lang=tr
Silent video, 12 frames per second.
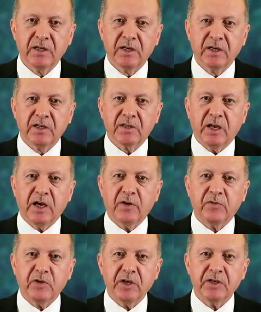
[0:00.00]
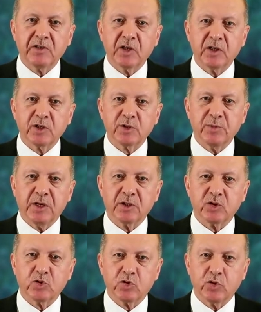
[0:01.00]
telafi çalışma
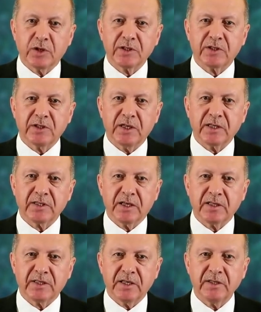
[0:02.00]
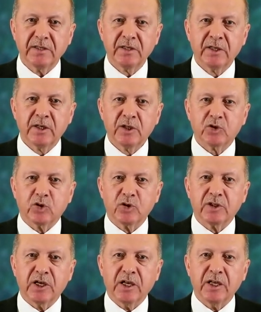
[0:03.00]
süresini azaltan,
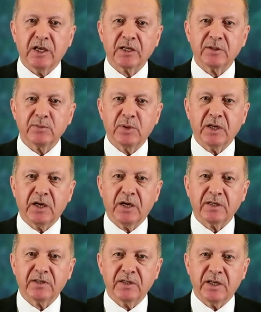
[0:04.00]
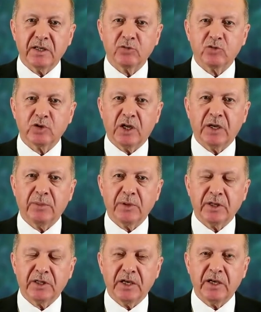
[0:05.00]
sosyal yardımları artıran
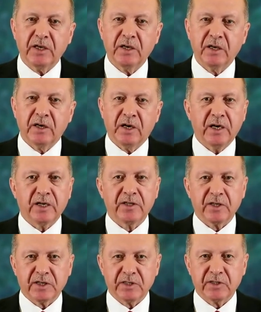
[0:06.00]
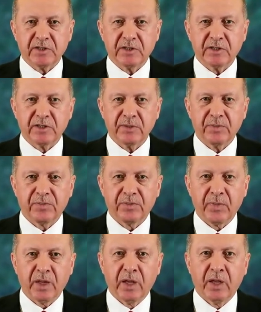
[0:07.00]
düzenlemeyi de hayata geçirdik.
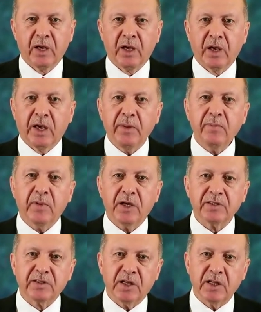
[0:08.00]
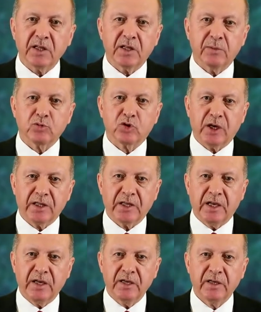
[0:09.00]
Hem hastalıkla
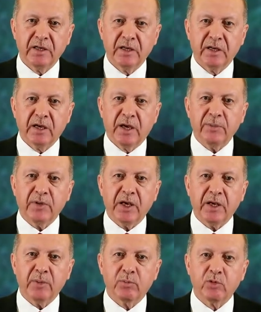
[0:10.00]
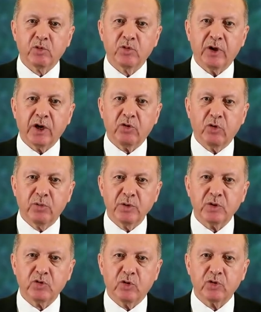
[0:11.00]
mücadele hem de bunun ekonomik
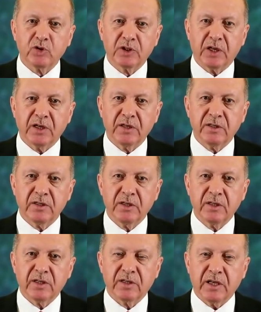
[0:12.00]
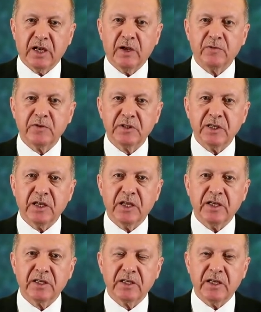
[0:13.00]
sonuçlarının telafisiyle
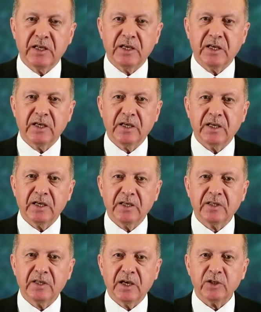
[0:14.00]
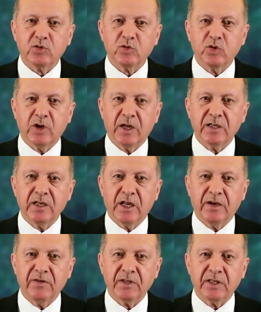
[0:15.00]
ilgili ihtiyaç duyulan
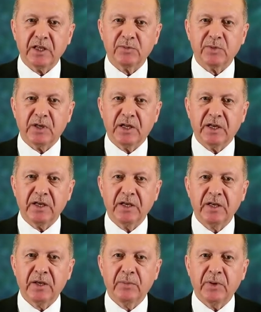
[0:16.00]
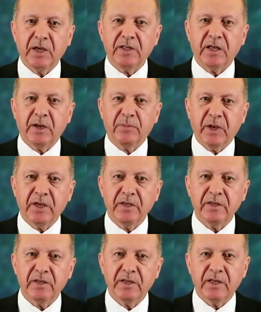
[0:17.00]
ilave tedbirleri
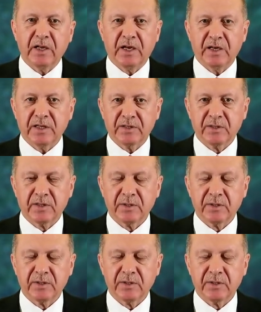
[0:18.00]
peyderpey ilan ettik.